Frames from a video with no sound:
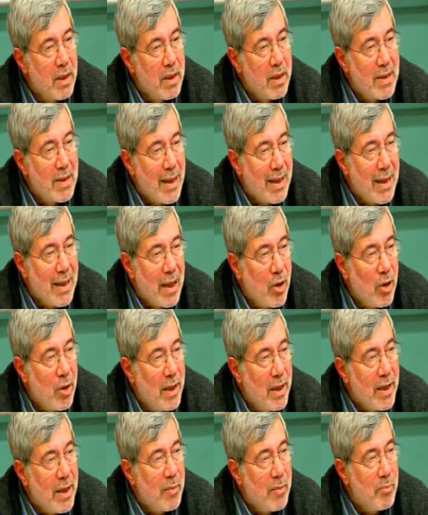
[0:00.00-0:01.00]
se anche a
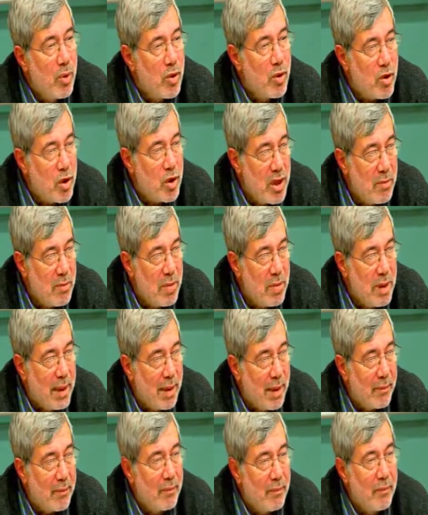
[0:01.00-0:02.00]
Collegno è
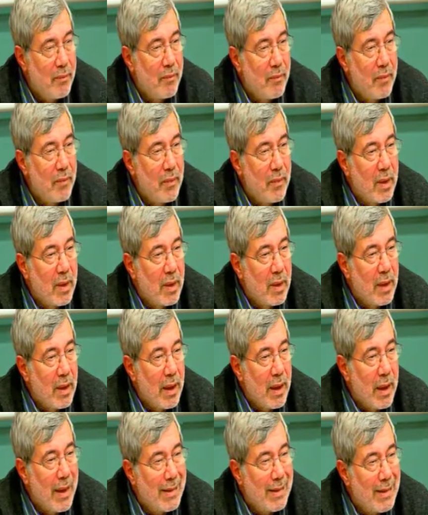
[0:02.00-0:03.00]
possibile
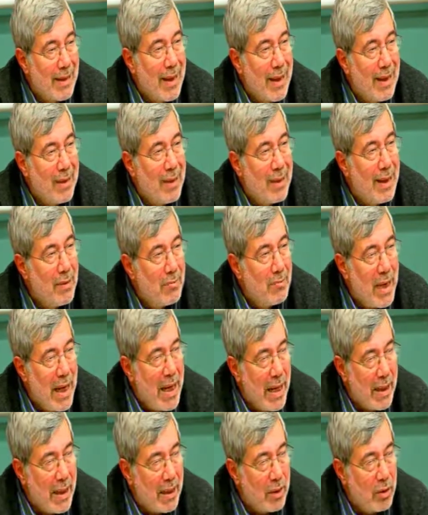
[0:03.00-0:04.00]
entrare nel
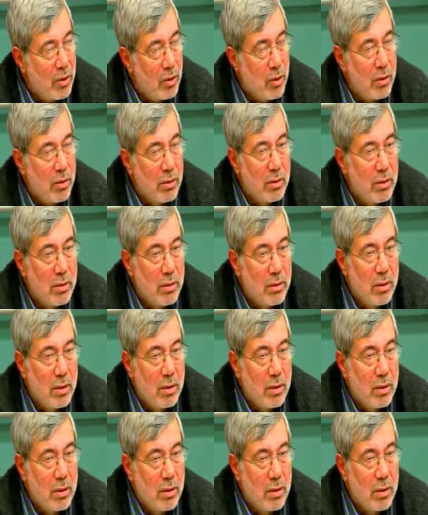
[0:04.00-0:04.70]
merito